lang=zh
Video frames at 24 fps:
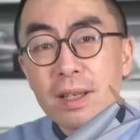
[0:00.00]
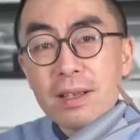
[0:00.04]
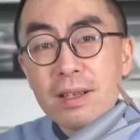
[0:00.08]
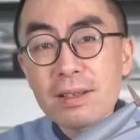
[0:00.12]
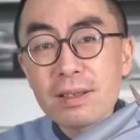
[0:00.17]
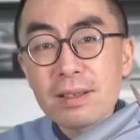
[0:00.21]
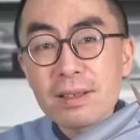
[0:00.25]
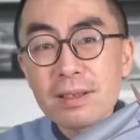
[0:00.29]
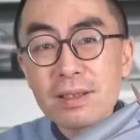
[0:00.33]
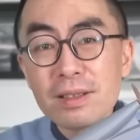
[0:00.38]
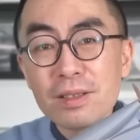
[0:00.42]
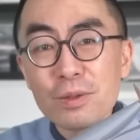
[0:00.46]

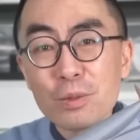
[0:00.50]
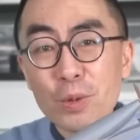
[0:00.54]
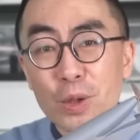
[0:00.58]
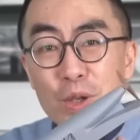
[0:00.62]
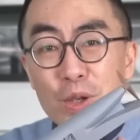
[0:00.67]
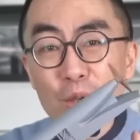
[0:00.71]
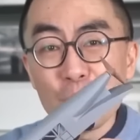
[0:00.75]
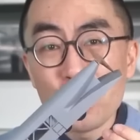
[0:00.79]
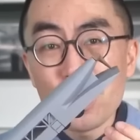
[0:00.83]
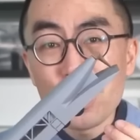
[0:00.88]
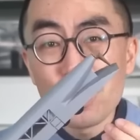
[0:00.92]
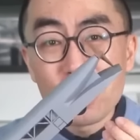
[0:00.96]
但是
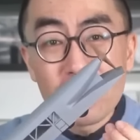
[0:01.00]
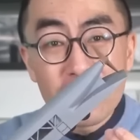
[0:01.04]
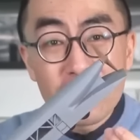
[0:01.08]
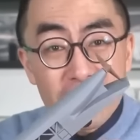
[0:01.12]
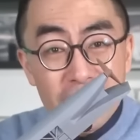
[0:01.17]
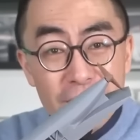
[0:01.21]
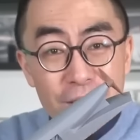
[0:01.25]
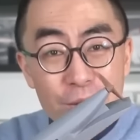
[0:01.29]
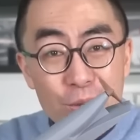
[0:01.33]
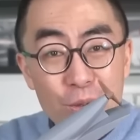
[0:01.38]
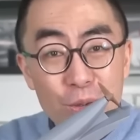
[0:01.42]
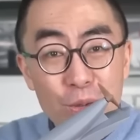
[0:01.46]
我又没有
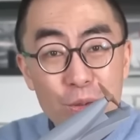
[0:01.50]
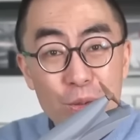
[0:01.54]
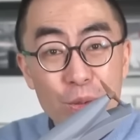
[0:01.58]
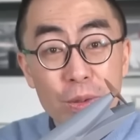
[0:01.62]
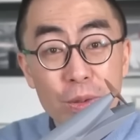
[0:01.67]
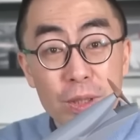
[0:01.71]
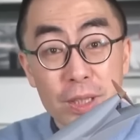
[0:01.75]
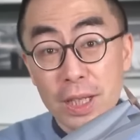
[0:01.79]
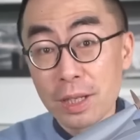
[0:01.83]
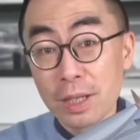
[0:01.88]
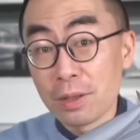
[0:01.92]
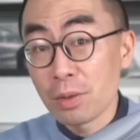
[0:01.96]
刻意去
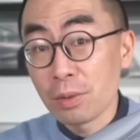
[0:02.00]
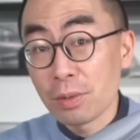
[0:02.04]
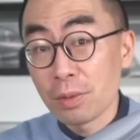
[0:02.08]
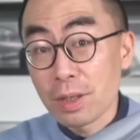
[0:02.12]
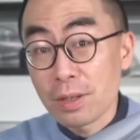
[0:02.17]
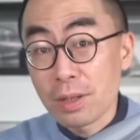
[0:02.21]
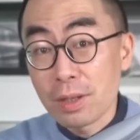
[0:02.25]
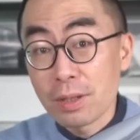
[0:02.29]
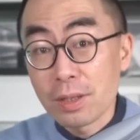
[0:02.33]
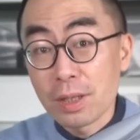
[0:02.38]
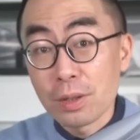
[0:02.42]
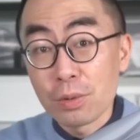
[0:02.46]
做减
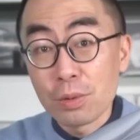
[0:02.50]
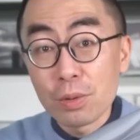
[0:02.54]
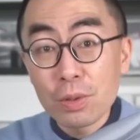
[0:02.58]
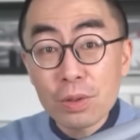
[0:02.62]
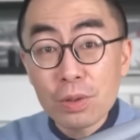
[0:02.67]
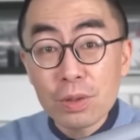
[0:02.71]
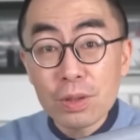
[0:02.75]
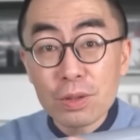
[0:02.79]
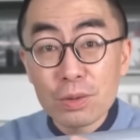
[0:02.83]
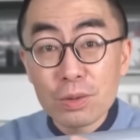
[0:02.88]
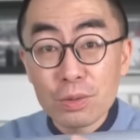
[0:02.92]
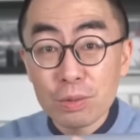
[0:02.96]
重的设计，
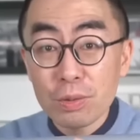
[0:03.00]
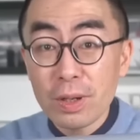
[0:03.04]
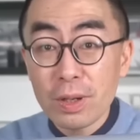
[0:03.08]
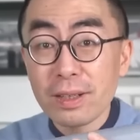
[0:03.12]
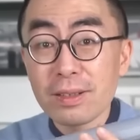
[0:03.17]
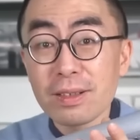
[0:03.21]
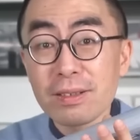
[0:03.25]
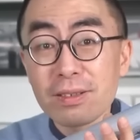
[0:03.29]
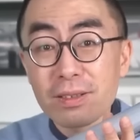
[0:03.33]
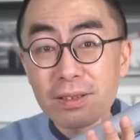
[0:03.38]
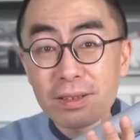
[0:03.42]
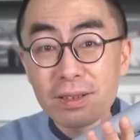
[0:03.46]
于是
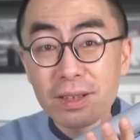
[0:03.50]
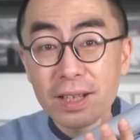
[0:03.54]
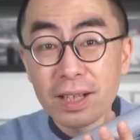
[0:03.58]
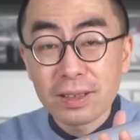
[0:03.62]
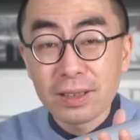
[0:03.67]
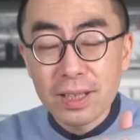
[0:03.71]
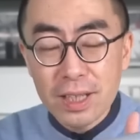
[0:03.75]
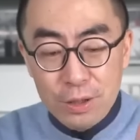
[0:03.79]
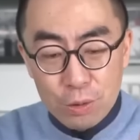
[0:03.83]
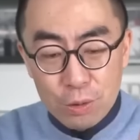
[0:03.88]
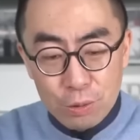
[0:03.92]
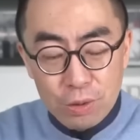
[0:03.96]
出来的质
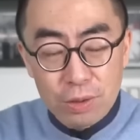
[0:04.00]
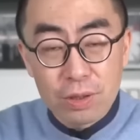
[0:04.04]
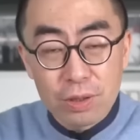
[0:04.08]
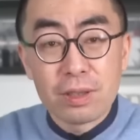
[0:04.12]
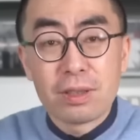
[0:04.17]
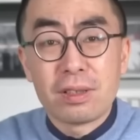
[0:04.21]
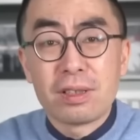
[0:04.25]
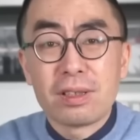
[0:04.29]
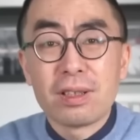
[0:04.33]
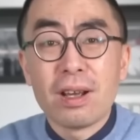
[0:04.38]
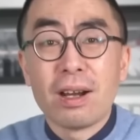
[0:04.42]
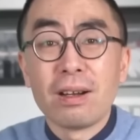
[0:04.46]
量呢就是
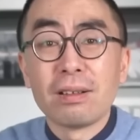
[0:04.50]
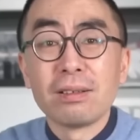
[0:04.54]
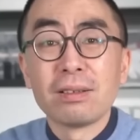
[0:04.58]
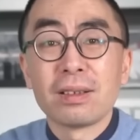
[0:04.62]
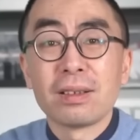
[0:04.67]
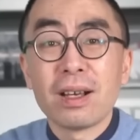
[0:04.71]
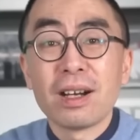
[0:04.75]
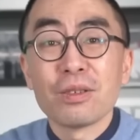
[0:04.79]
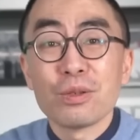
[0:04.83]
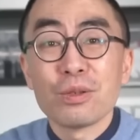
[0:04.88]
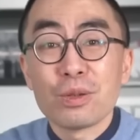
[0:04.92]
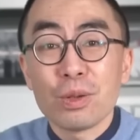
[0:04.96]

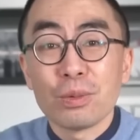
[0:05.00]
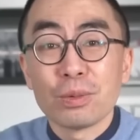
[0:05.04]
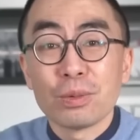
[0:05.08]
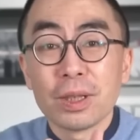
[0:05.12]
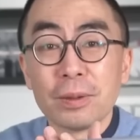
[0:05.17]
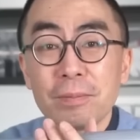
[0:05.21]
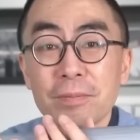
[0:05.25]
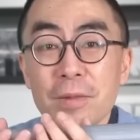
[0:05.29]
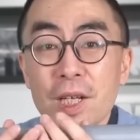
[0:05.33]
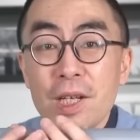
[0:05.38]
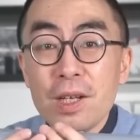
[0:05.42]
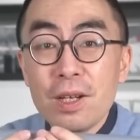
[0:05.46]
相当
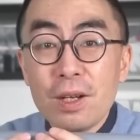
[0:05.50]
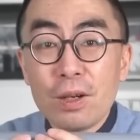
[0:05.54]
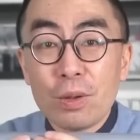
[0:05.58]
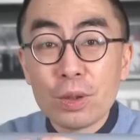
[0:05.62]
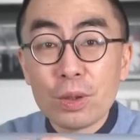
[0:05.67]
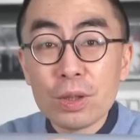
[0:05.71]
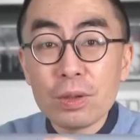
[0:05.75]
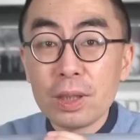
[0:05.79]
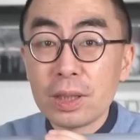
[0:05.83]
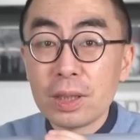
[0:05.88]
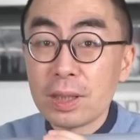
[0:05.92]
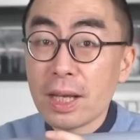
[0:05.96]
重的。
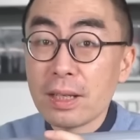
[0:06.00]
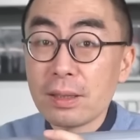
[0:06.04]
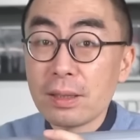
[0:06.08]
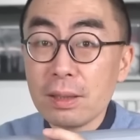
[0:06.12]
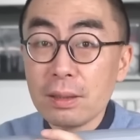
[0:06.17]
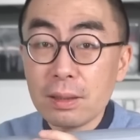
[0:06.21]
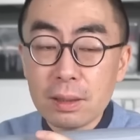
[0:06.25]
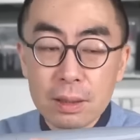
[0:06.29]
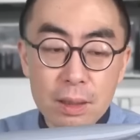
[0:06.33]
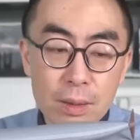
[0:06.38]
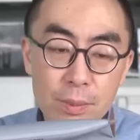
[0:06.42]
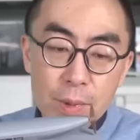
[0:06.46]
我就很担
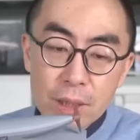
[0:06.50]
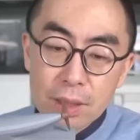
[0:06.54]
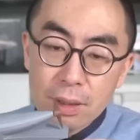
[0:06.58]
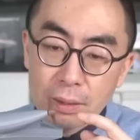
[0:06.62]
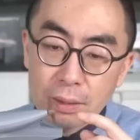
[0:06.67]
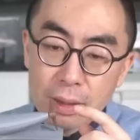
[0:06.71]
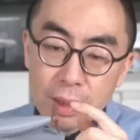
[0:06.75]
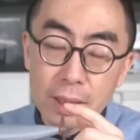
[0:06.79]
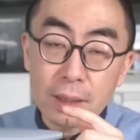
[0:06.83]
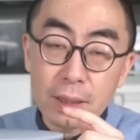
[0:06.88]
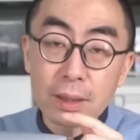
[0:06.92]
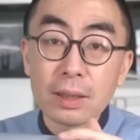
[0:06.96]
心这么
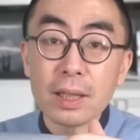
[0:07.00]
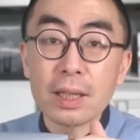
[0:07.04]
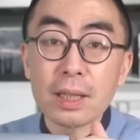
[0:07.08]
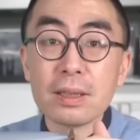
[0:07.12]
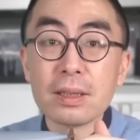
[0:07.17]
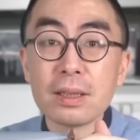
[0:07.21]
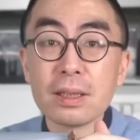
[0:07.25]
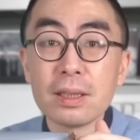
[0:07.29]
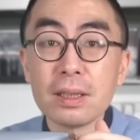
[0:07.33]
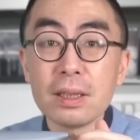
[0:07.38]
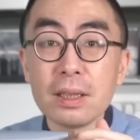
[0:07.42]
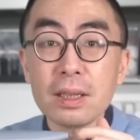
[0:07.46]
小的一个电